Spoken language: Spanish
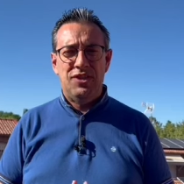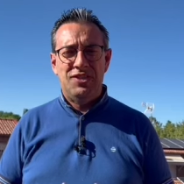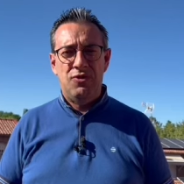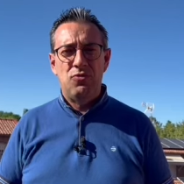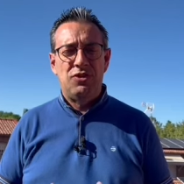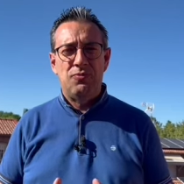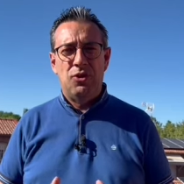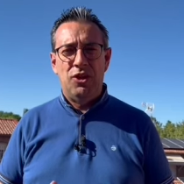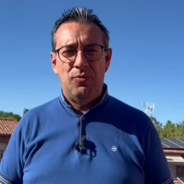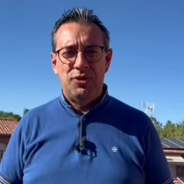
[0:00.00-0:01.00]
a ese último
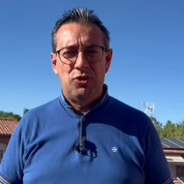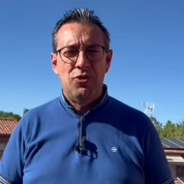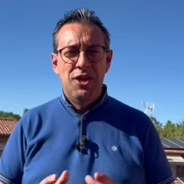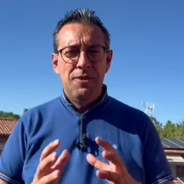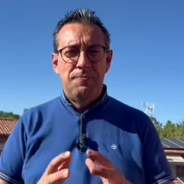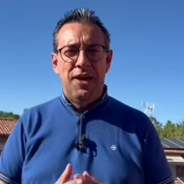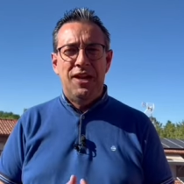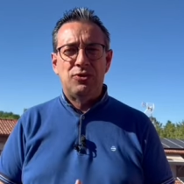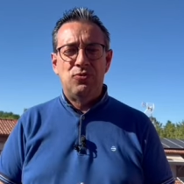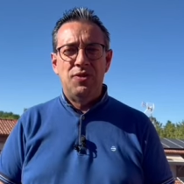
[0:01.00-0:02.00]
kilómetro para
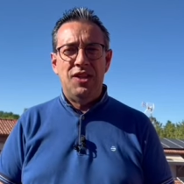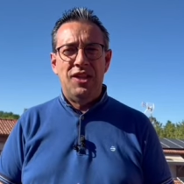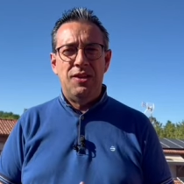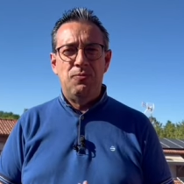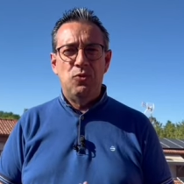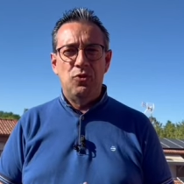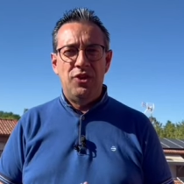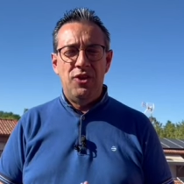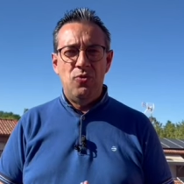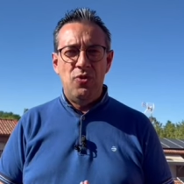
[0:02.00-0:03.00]
la subida del muro
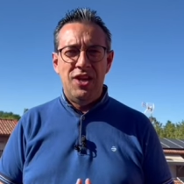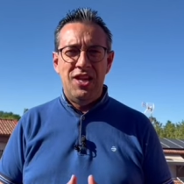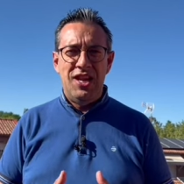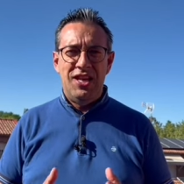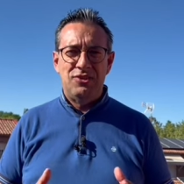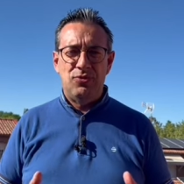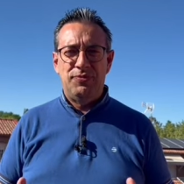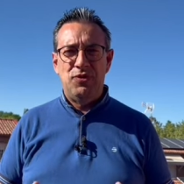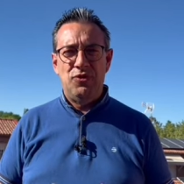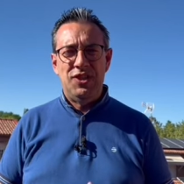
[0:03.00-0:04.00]
de Uy, las
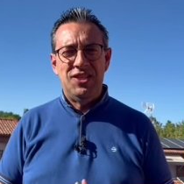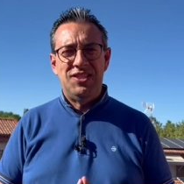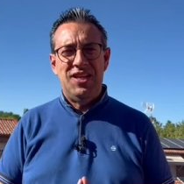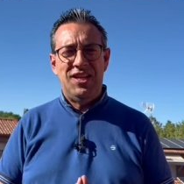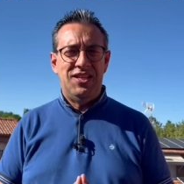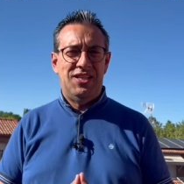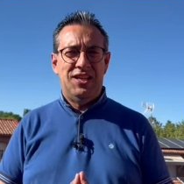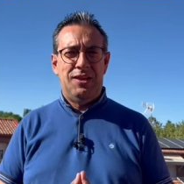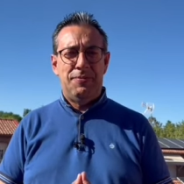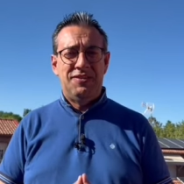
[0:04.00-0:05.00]
opciones de Richard
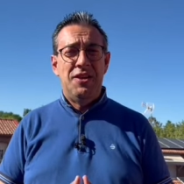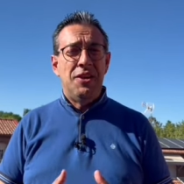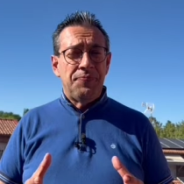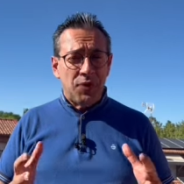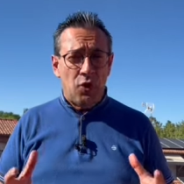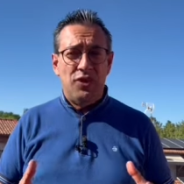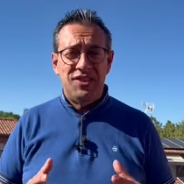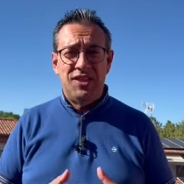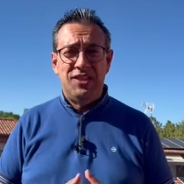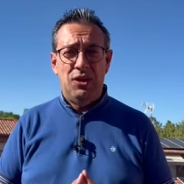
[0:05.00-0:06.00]
Crapaz o de
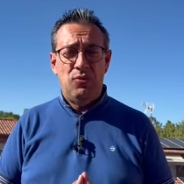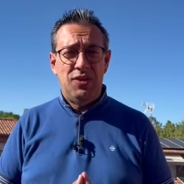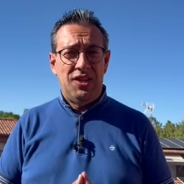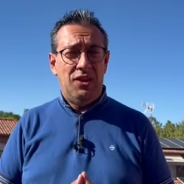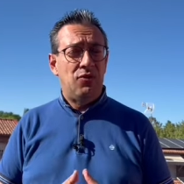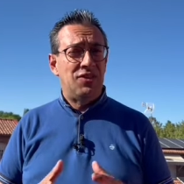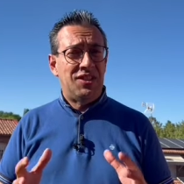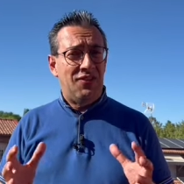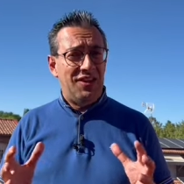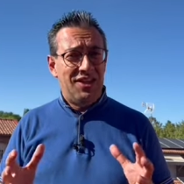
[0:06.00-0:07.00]
Santiago trago
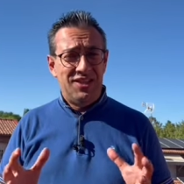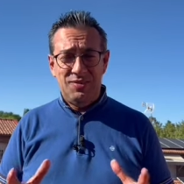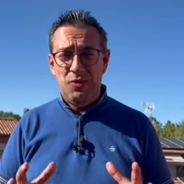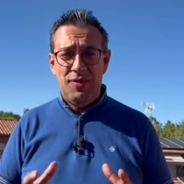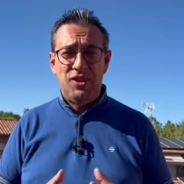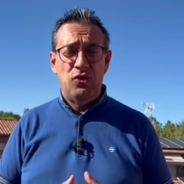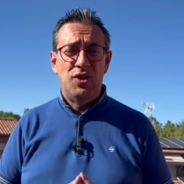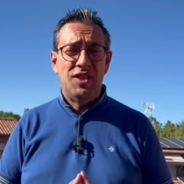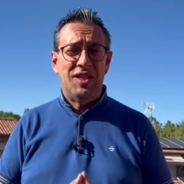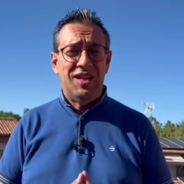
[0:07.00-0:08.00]
estaban en ese momento
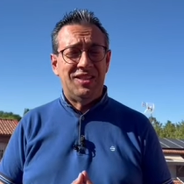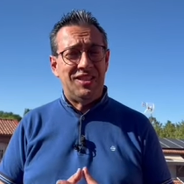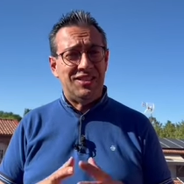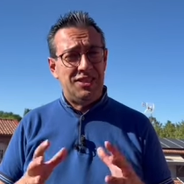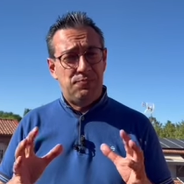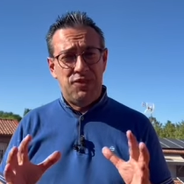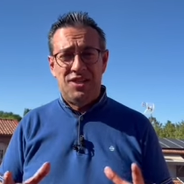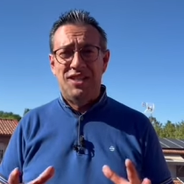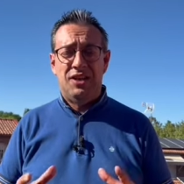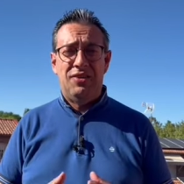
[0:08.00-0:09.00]
intactas después
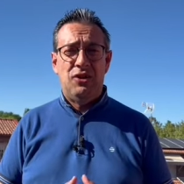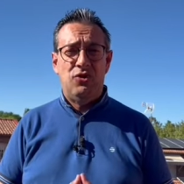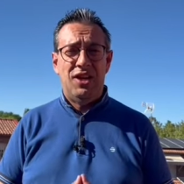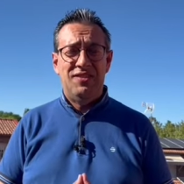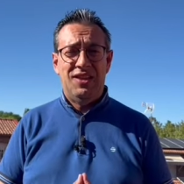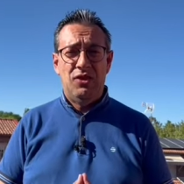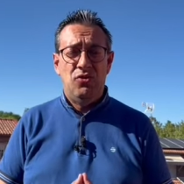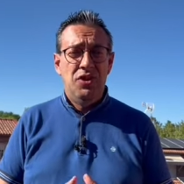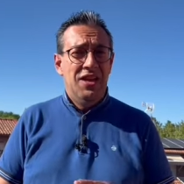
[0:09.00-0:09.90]
del trabajo realizado